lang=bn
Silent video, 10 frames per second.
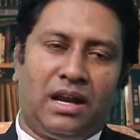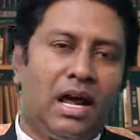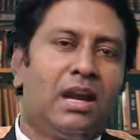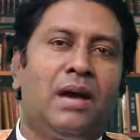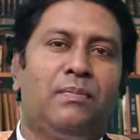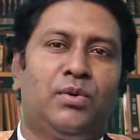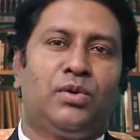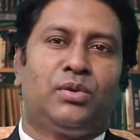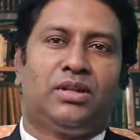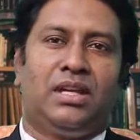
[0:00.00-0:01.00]
নানা
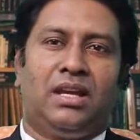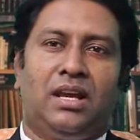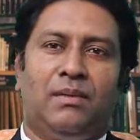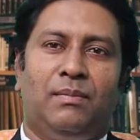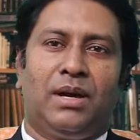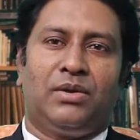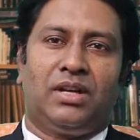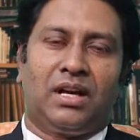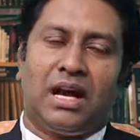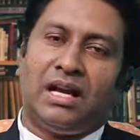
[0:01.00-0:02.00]
প্রযুক্তি
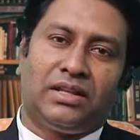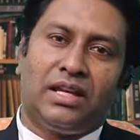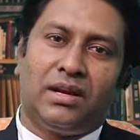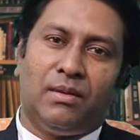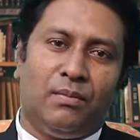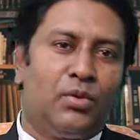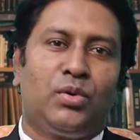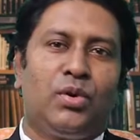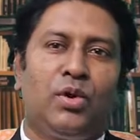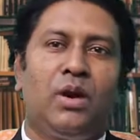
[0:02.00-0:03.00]
মানুষের হাতের
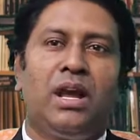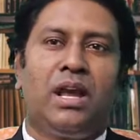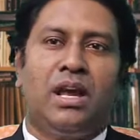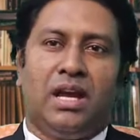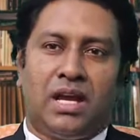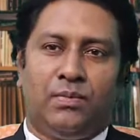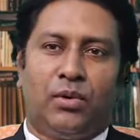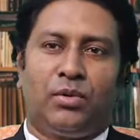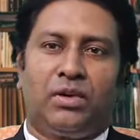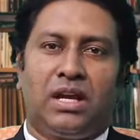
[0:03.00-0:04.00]
মুঠোই হয় এই
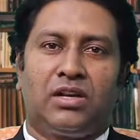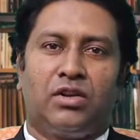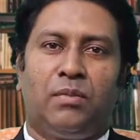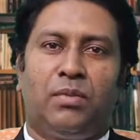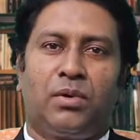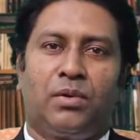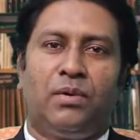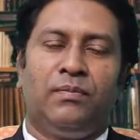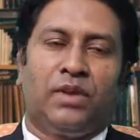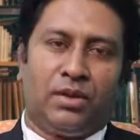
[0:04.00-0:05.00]
পরকীয়া সম্পর্ক
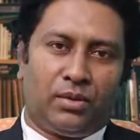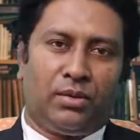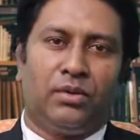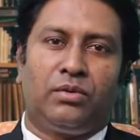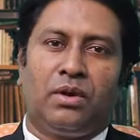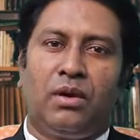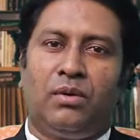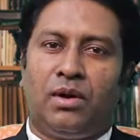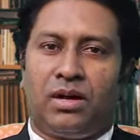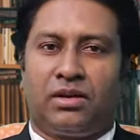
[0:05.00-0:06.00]
গড়ে তোলাও
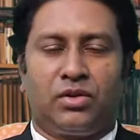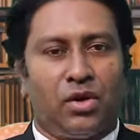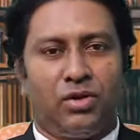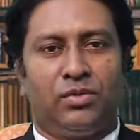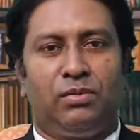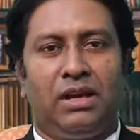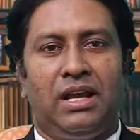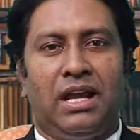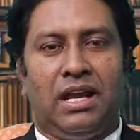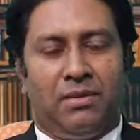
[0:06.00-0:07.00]
অনেক সহজ বলে
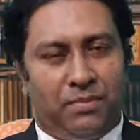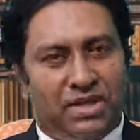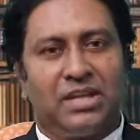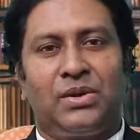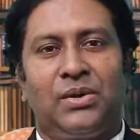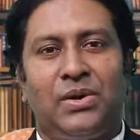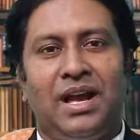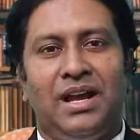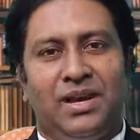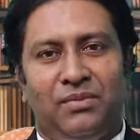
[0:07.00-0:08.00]

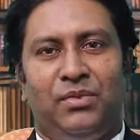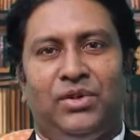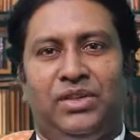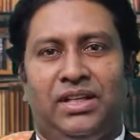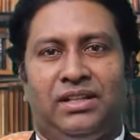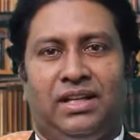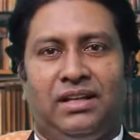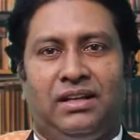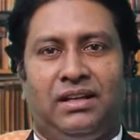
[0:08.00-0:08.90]
বিশেষজ্ঞরা মত দিয়েছেন